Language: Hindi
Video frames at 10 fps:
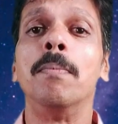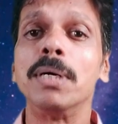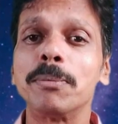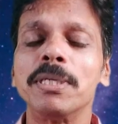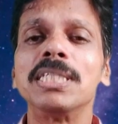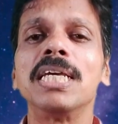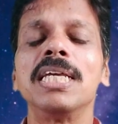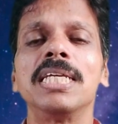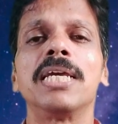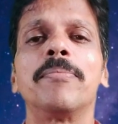बचपन से
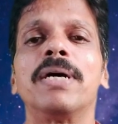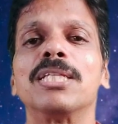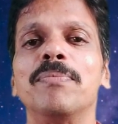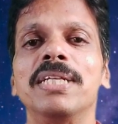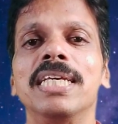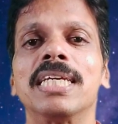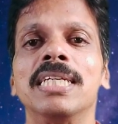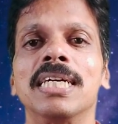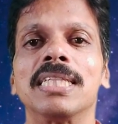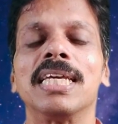ही ये बात इनमें देखी
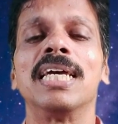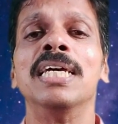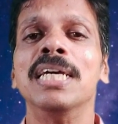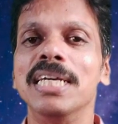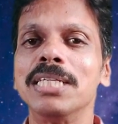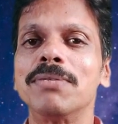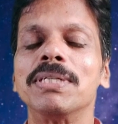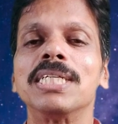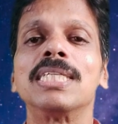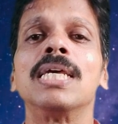जाती है इस
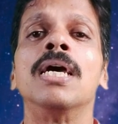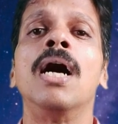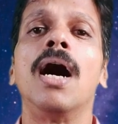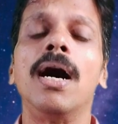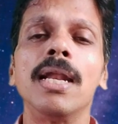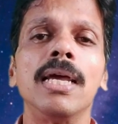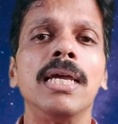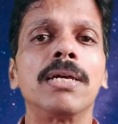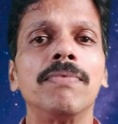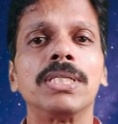वजह से हर
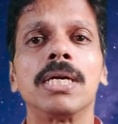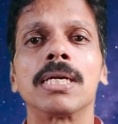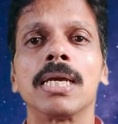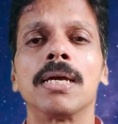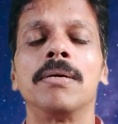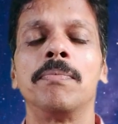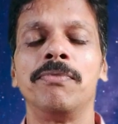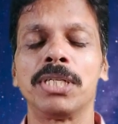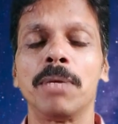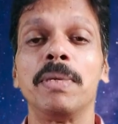एक विषय के
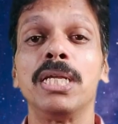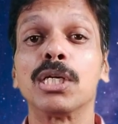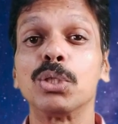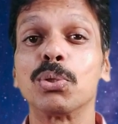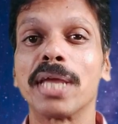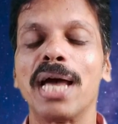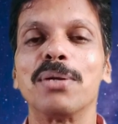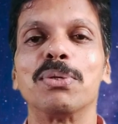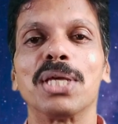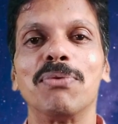विषय में इनका जो ज्ञान
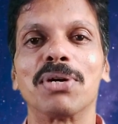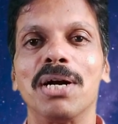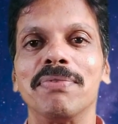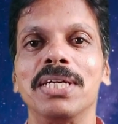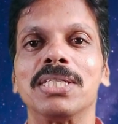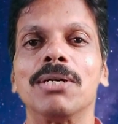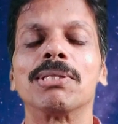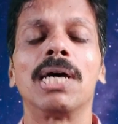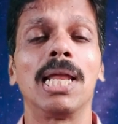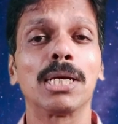होता है वो काफ़ी अच्छा
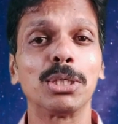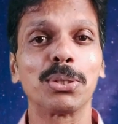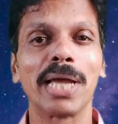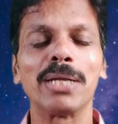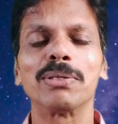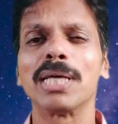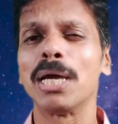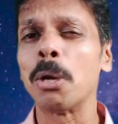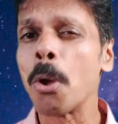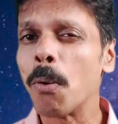होता है हालांकि जो ज्ञान होता
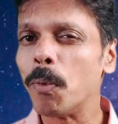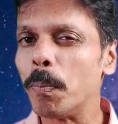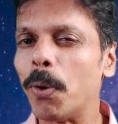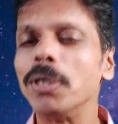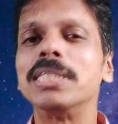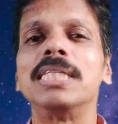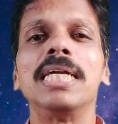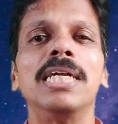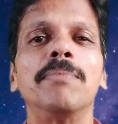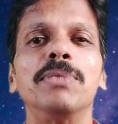है वो बहुत ज़्यादा
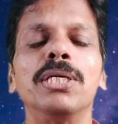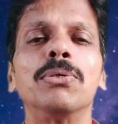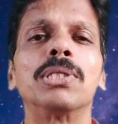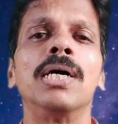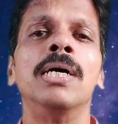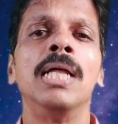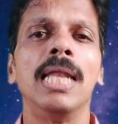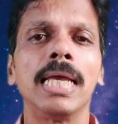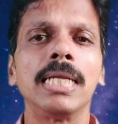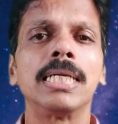इनडेप नहीं होता
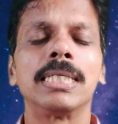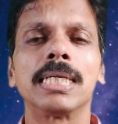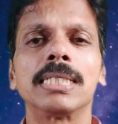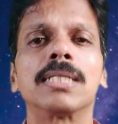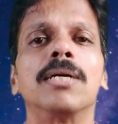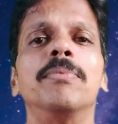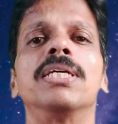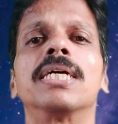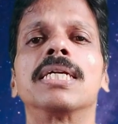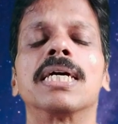लेकिन किसी के साथ
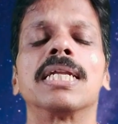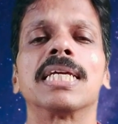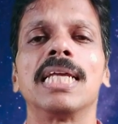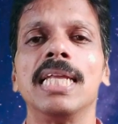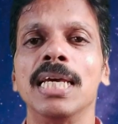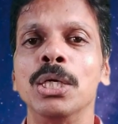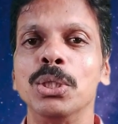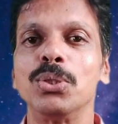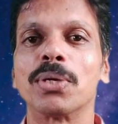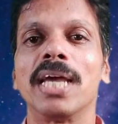कम्युनिकेट करने के लिए
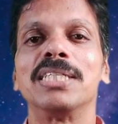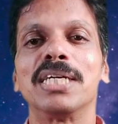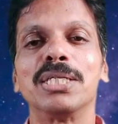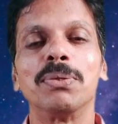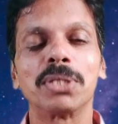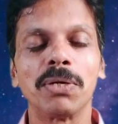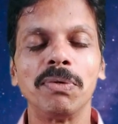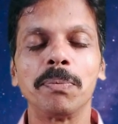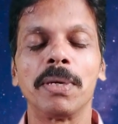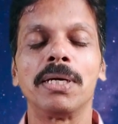जो ज्ञान चाहिए होता है
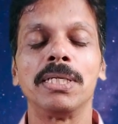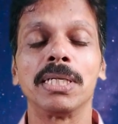वो इन पर